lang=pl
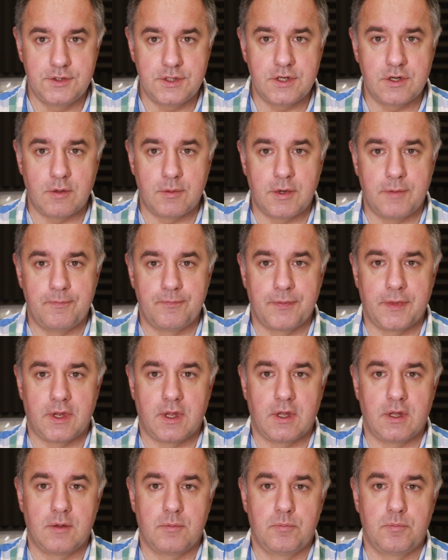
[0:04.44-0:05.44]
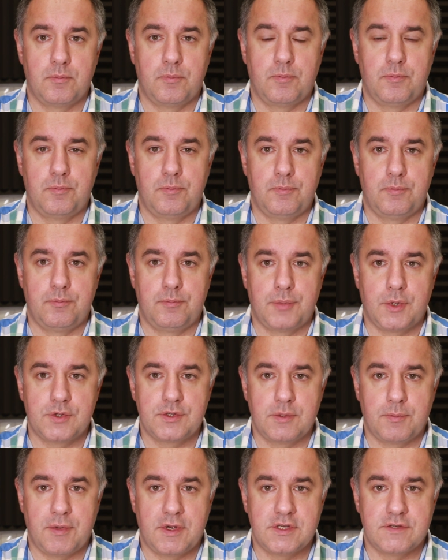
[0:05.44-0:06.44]
Dzień dobry. E,
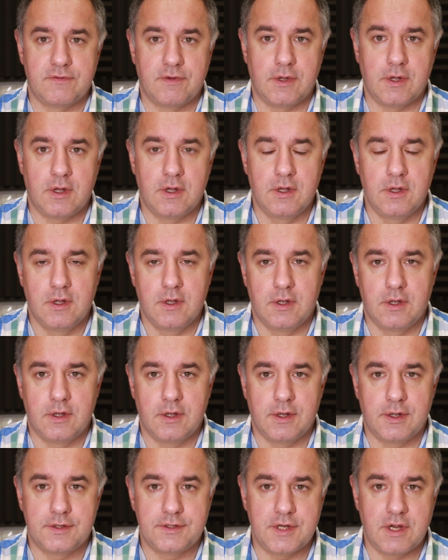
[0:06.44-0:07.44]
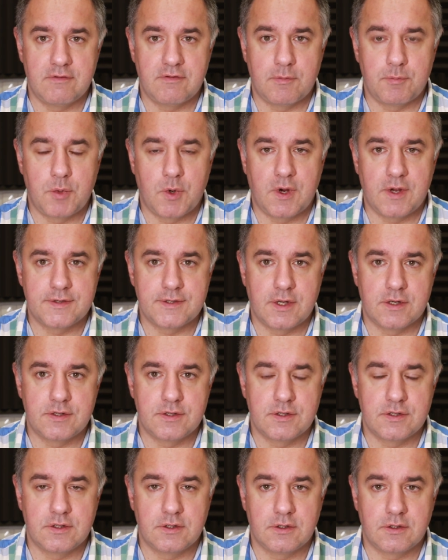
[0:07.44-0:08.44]
proszę Państwa, e, chciałem Wam
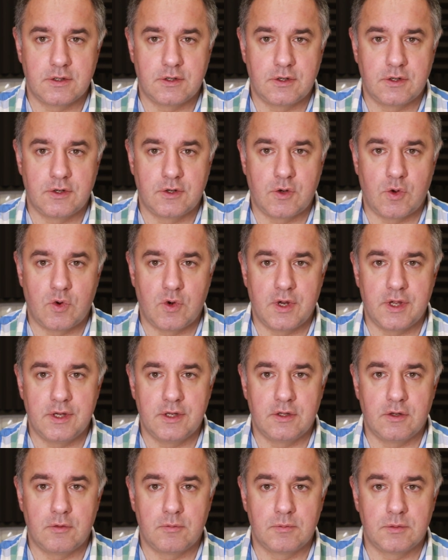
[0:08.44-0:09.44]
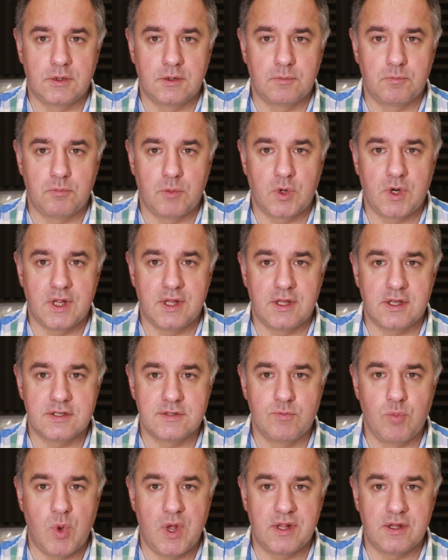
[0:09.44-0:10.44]
pokazać e, kolejną monetę
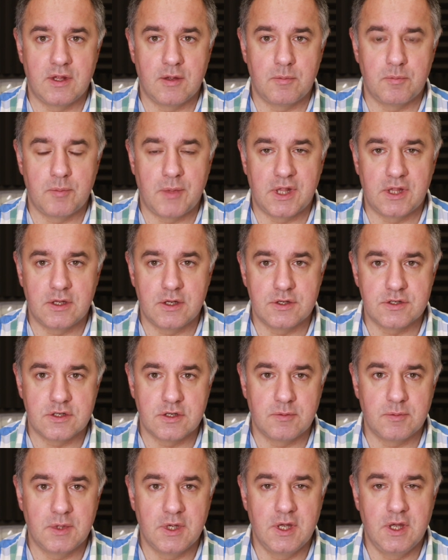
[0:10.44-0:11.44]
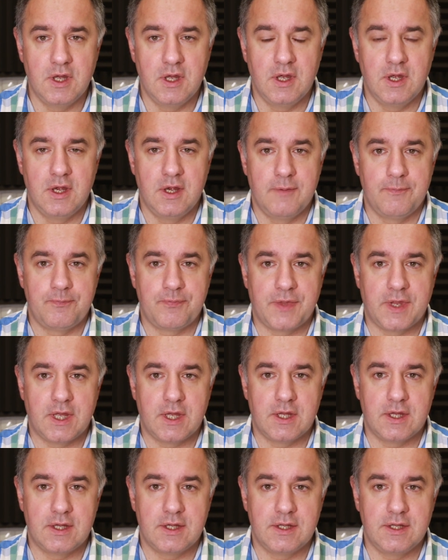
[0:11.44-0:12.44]
z błędem menniczym.
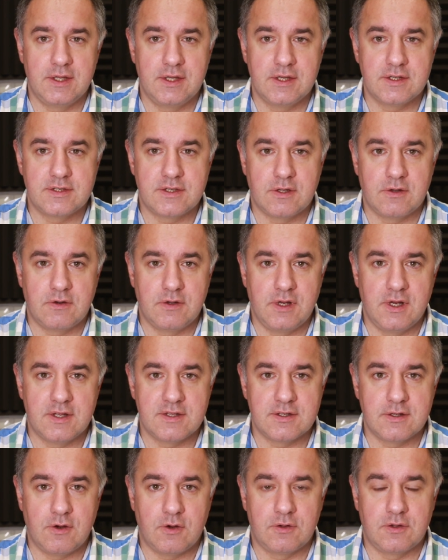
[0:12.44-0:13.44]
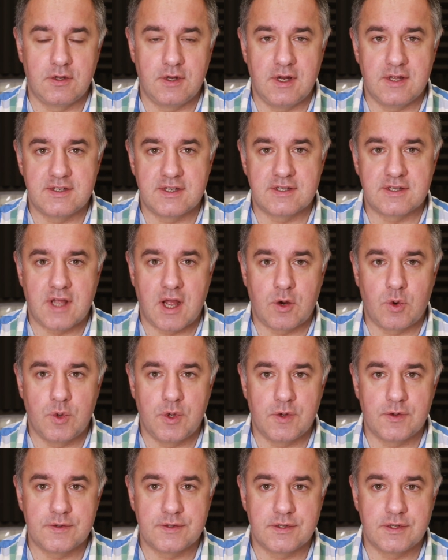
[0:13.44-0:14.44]
Jest to ile, o tyle
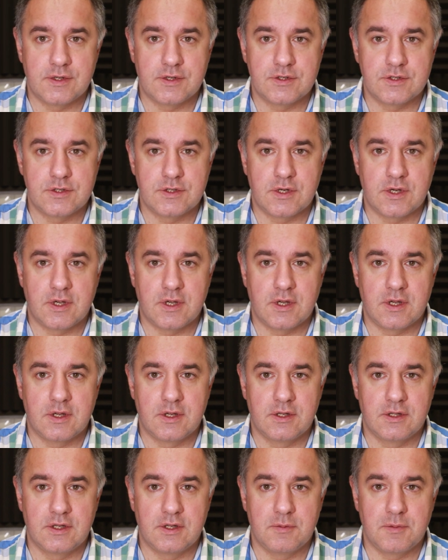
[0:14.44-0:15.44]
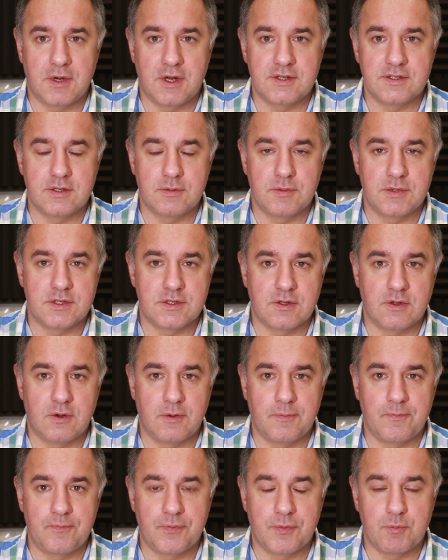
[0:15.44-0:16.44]
zaskakujące, że tym razem jest
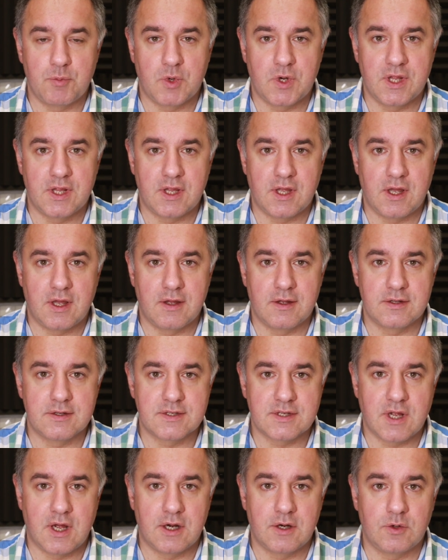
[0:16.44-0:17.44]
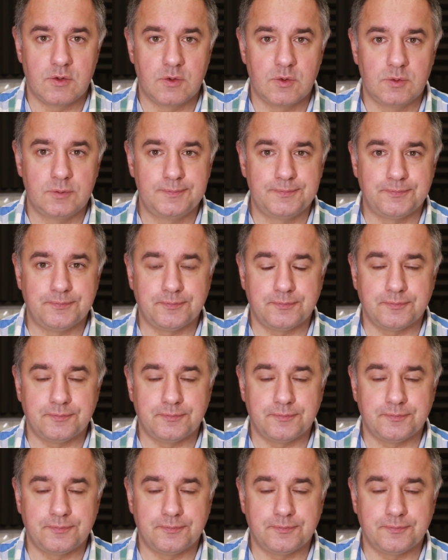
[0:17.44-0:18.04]
to moneta z kanonu.